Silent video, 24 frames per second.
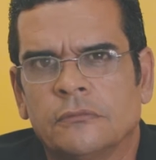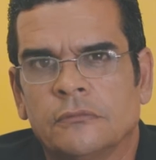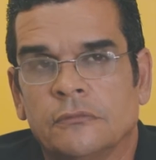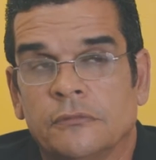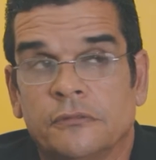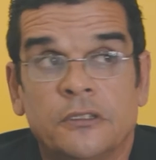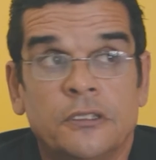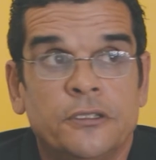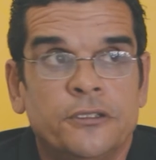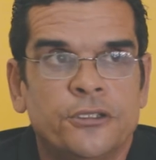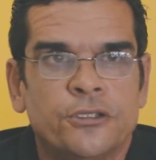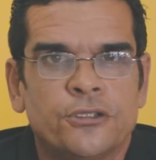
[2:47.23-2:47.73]

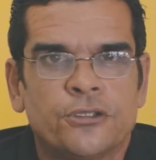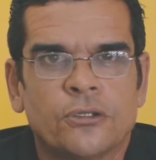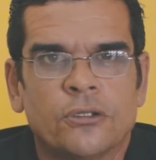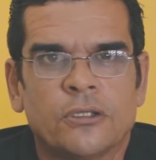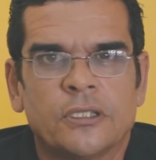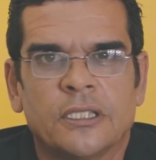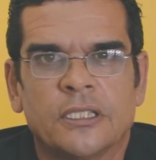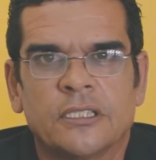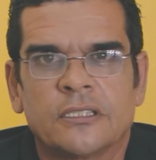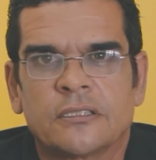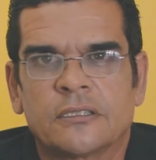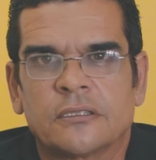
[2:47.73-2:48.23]
filho de
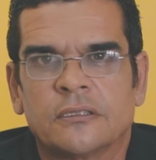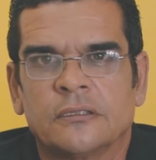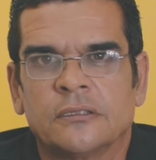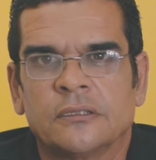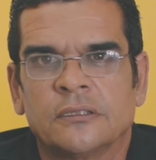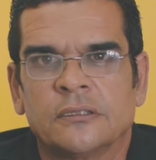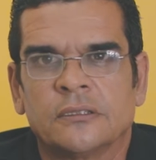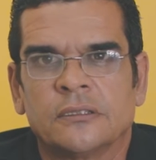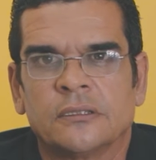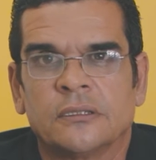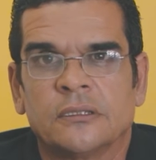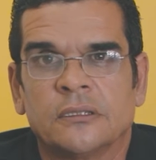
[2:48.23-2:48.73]
Jonas,
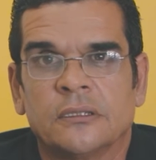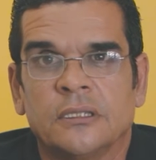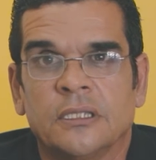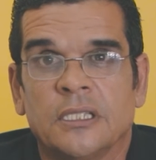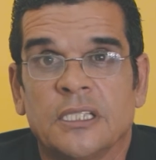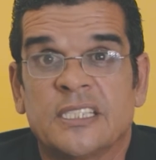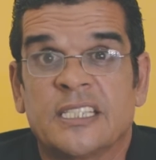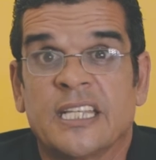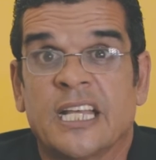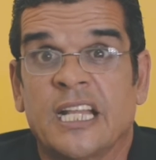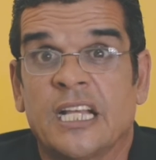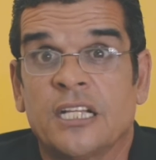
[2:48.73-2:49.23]

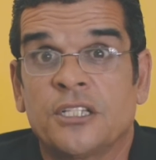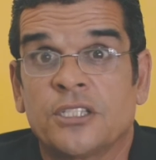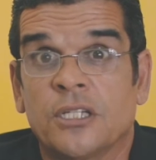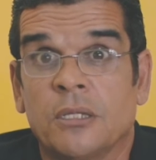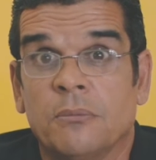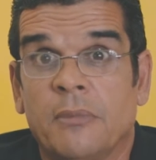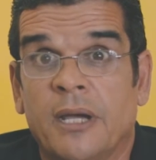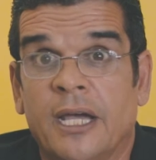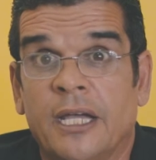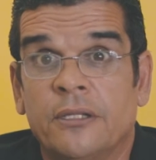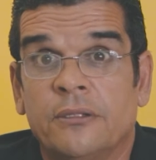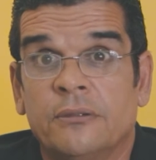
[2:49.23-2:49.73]
e serás
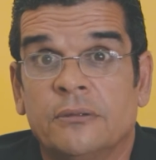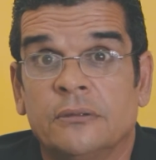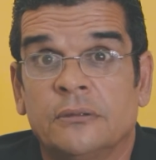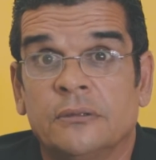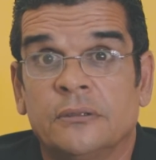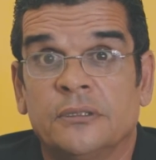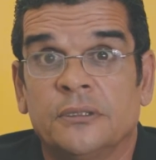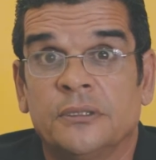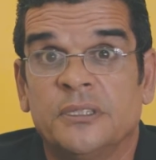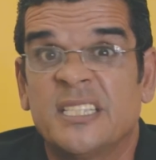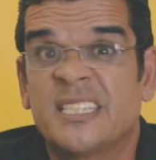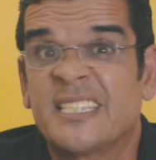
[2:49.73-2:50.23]
chamado
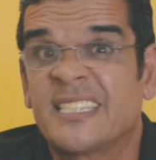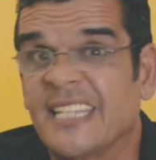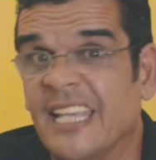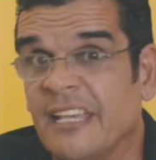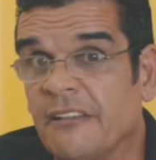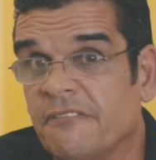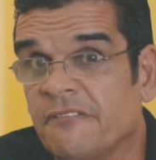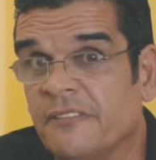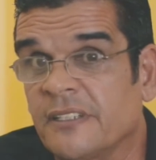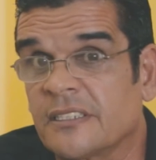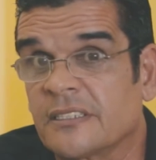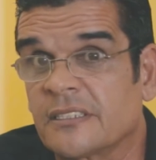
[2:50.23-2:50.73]
de
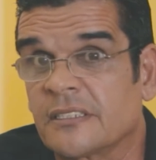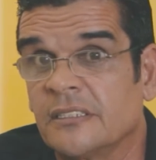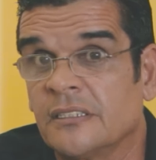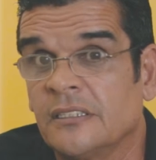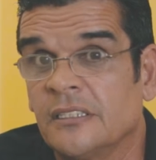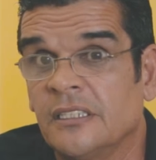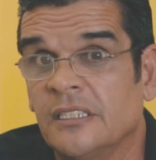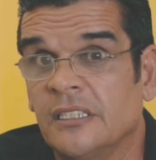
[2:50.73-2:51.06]
Cefas,